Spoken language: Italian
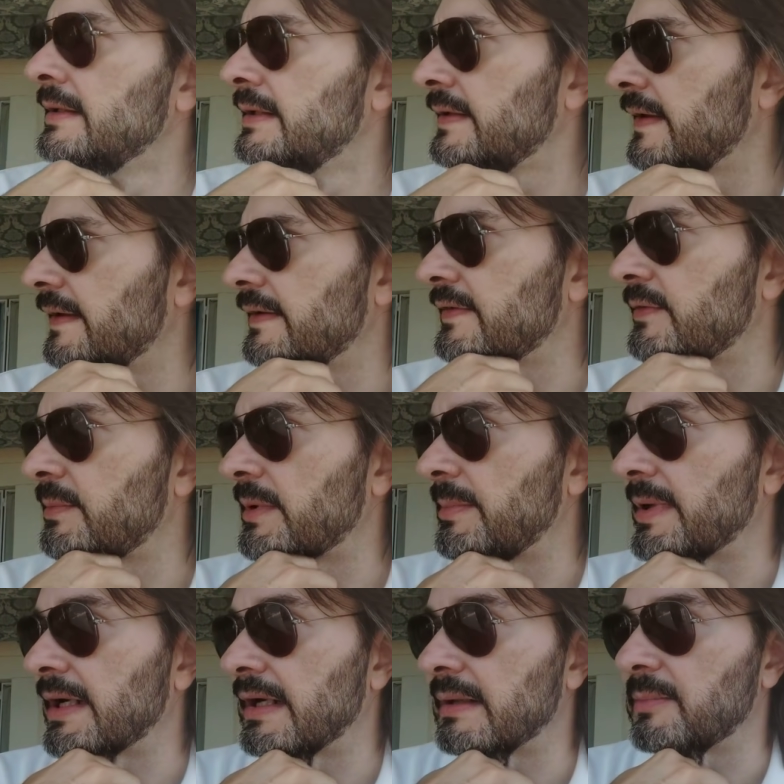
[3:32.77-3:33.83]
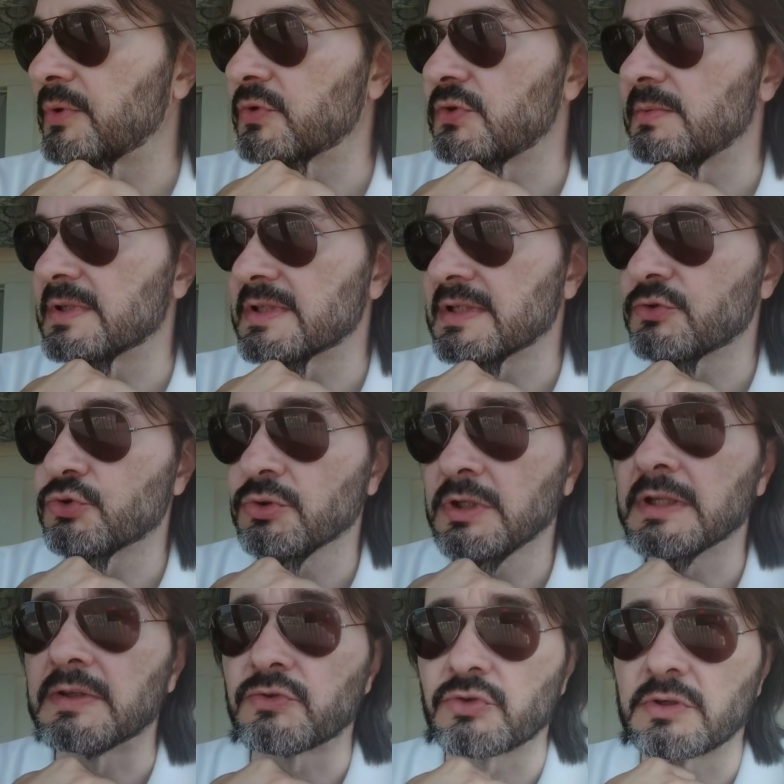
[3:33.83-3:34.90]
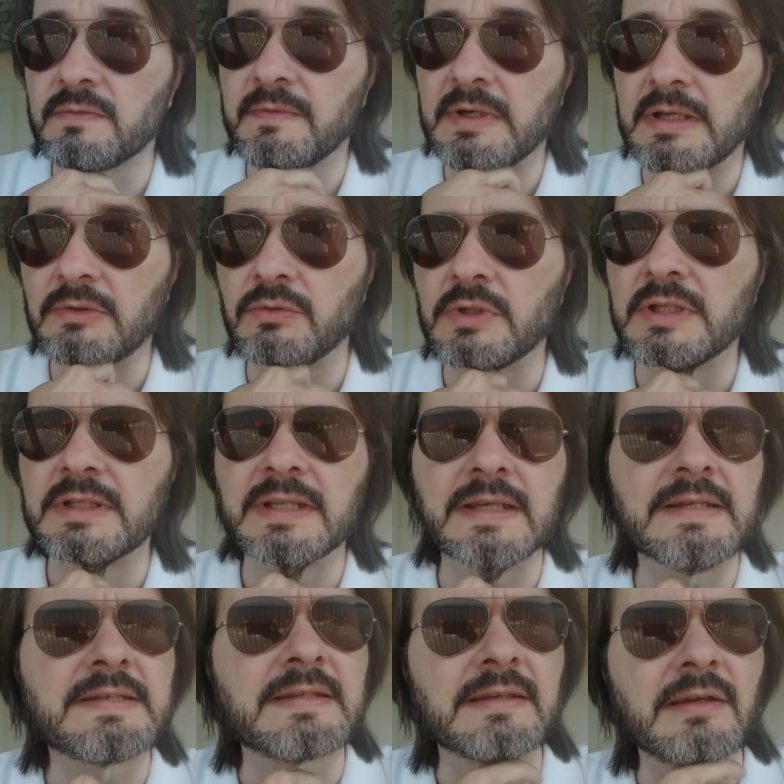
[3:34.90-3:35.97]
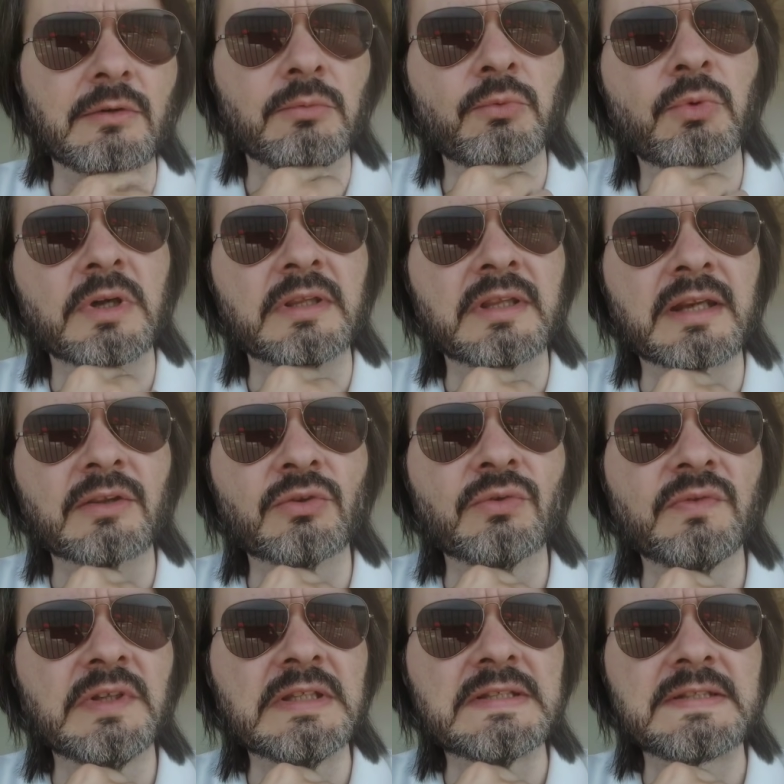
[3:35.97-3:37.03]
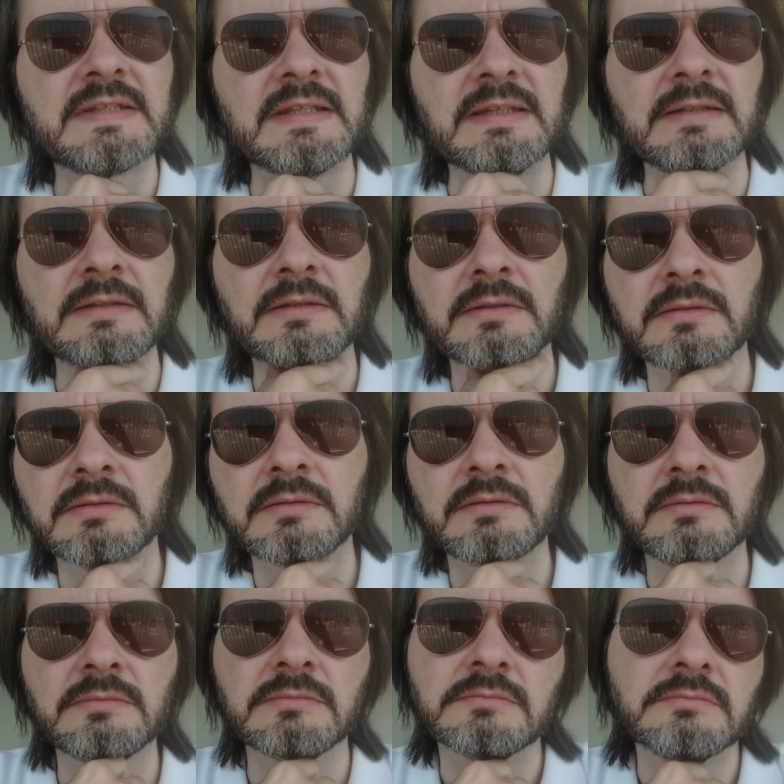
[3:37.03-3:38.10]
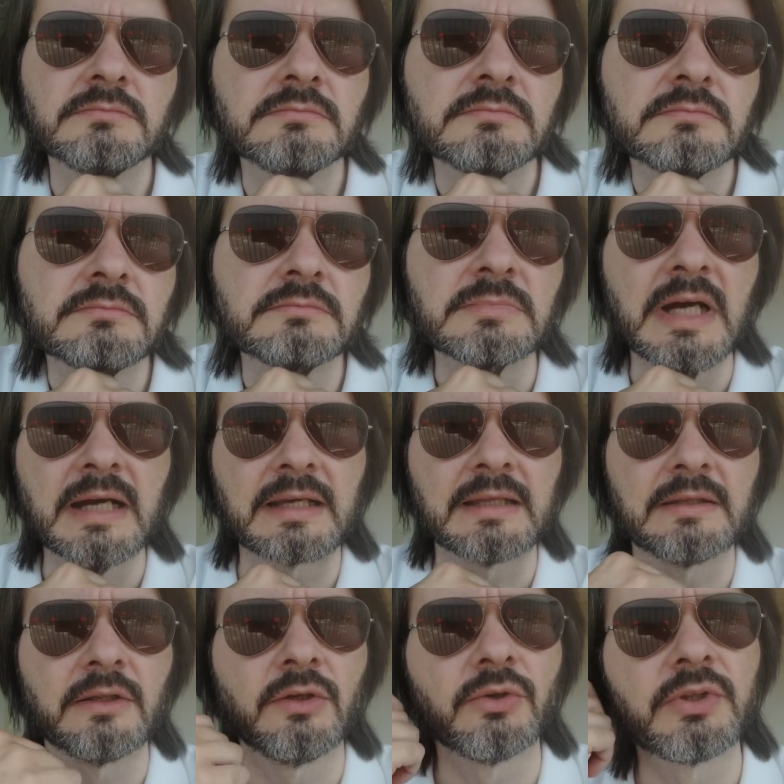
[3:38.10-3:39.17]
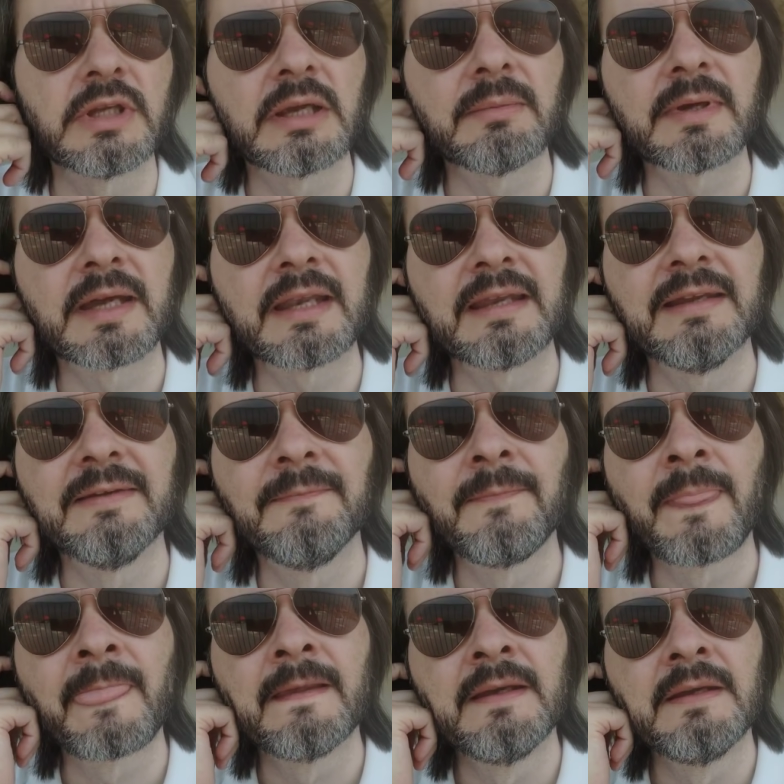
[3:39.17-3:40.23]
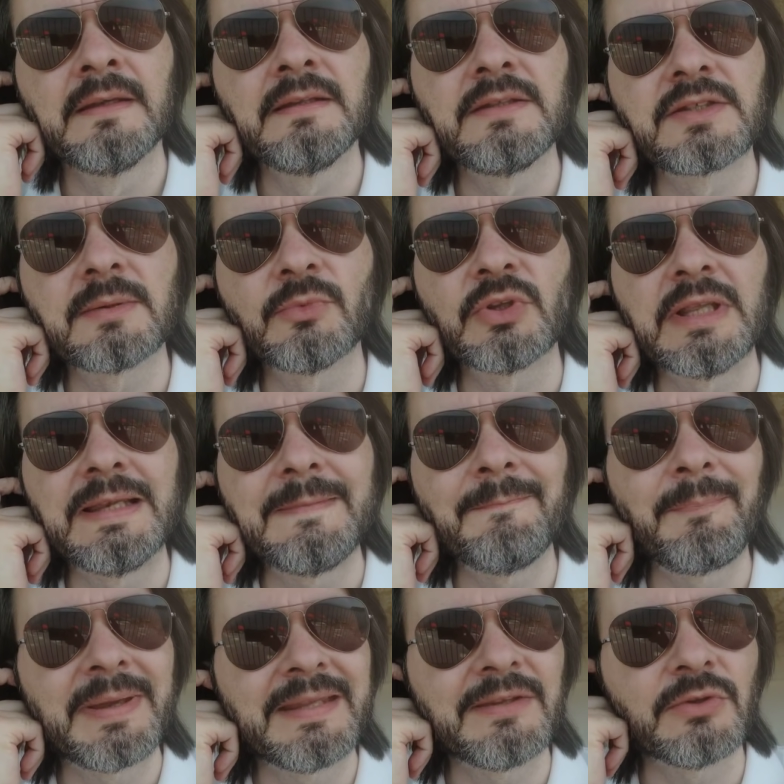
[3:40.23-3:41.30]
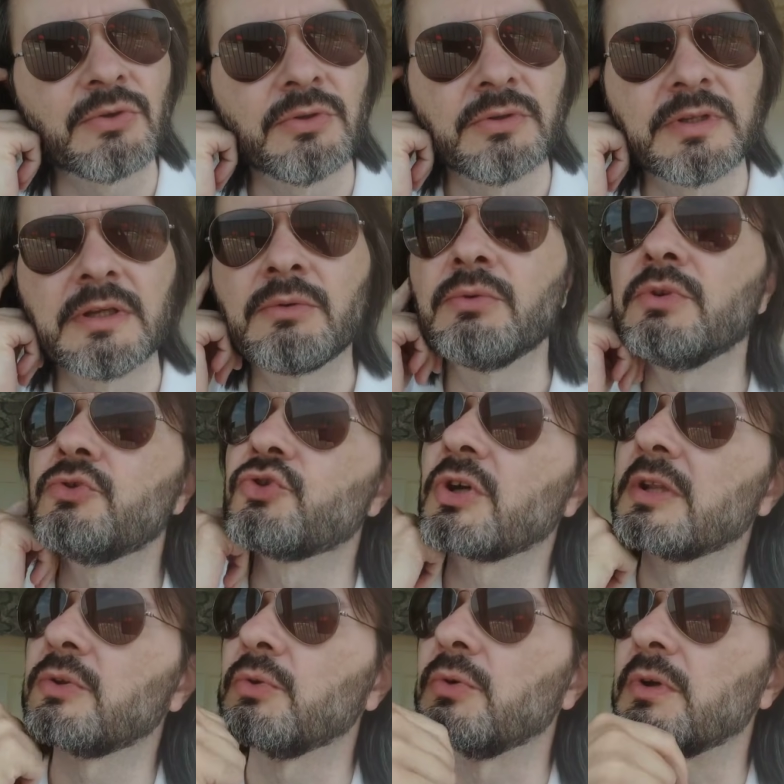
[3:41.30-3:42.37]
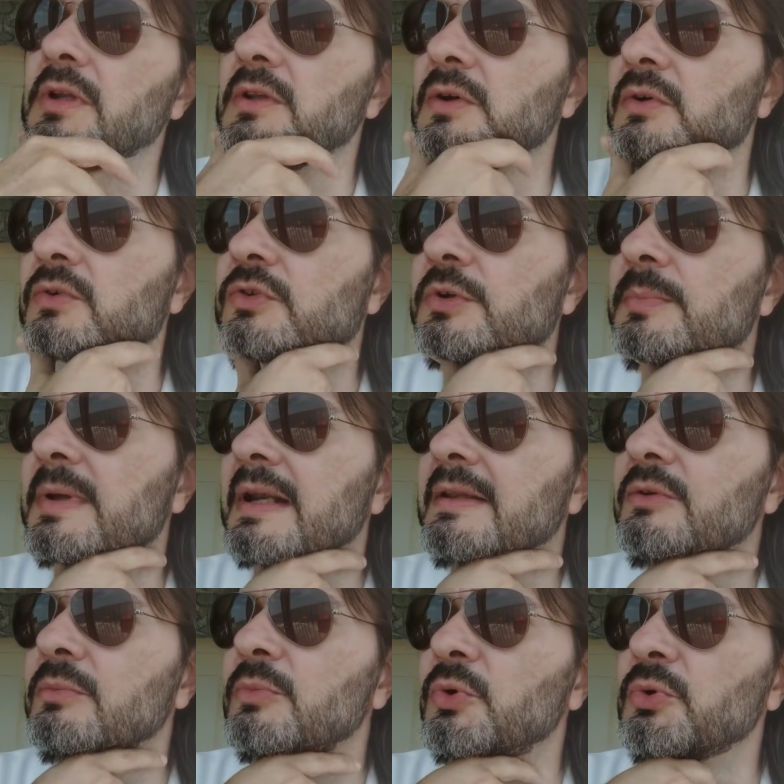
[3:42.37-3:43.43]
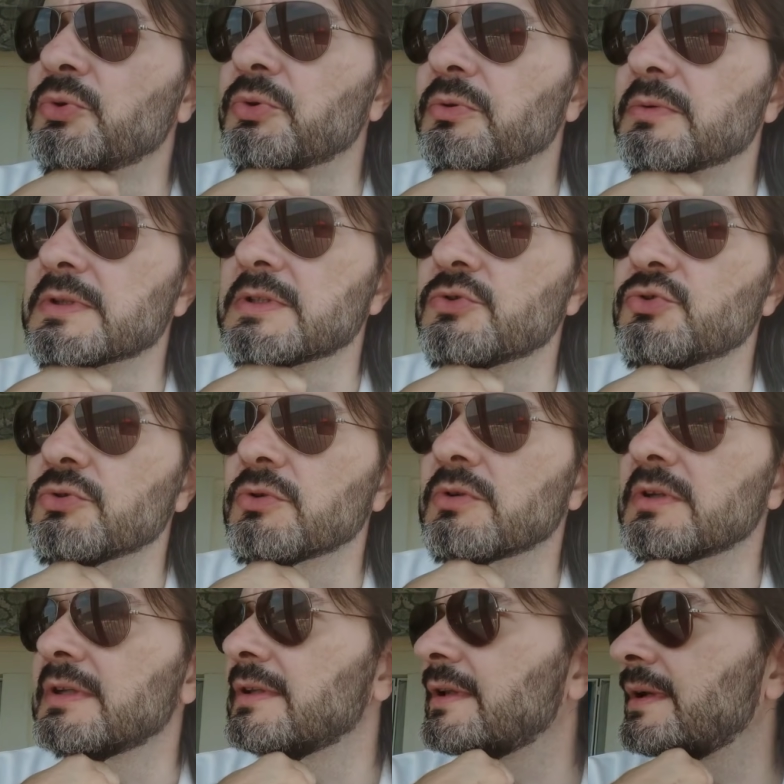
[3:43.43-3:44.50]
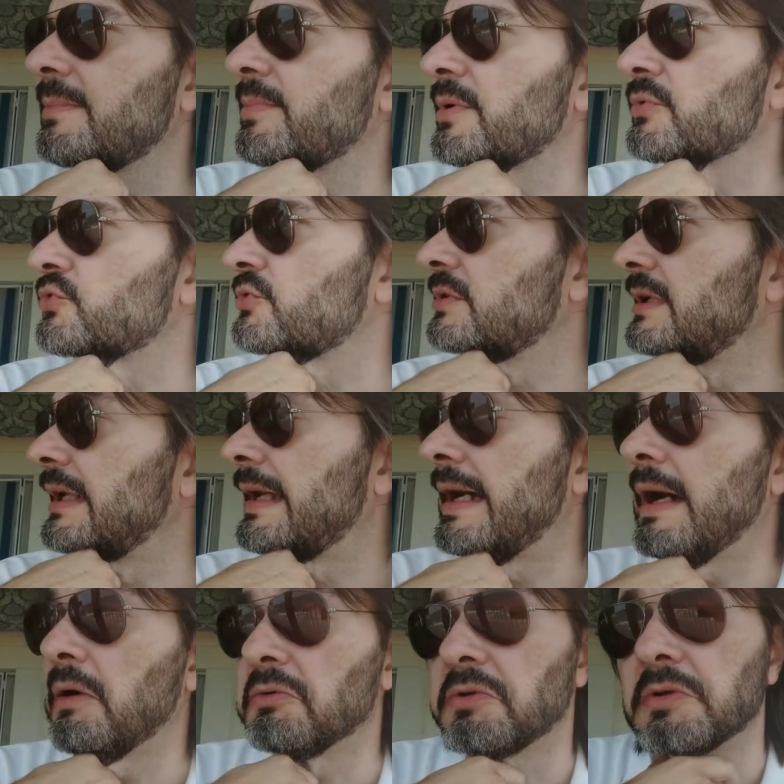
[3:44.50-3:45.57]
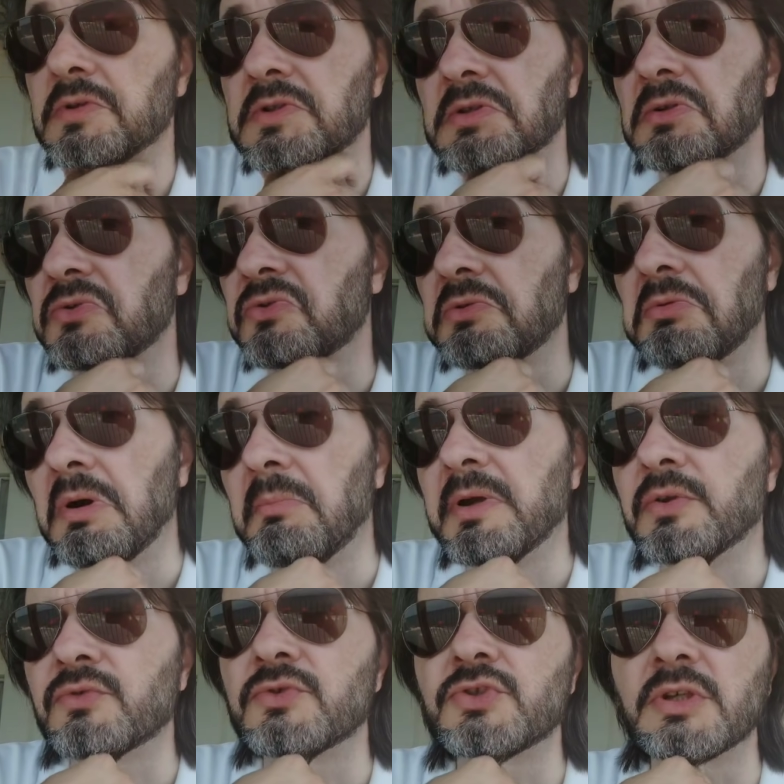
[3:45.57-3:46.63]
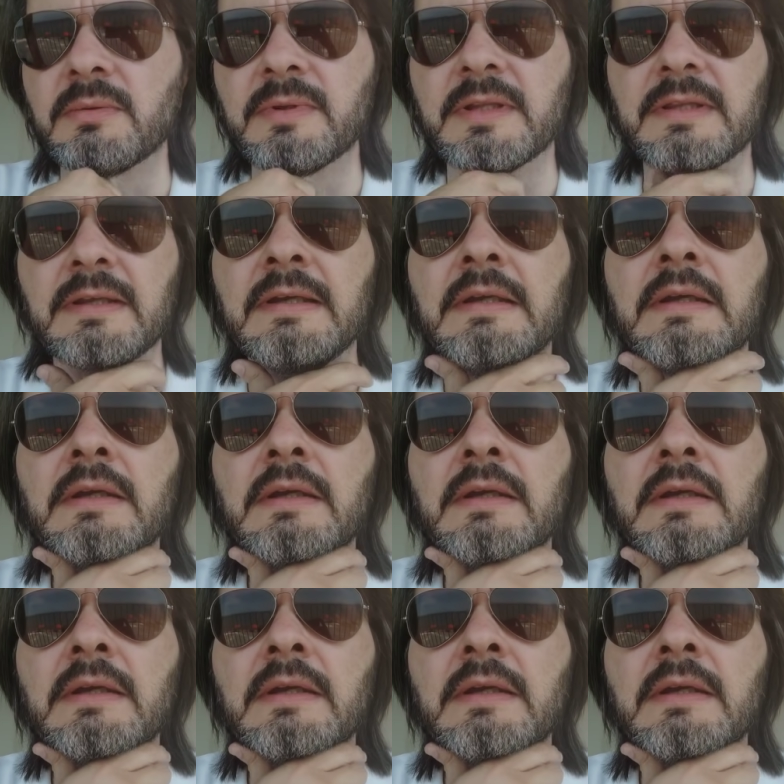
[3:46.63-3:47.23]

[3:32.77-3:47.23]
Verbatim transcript: eh, si prepara alla prossima stagione, adesso arriveranno dei test che comunque andranno visti mm, anche nell'ottica magari diciamo, dell'impegno di alcuni giocatori, no? si è parlato molto in questi giorni dell'approccio di layout e queste cose qua, ma io sinceramente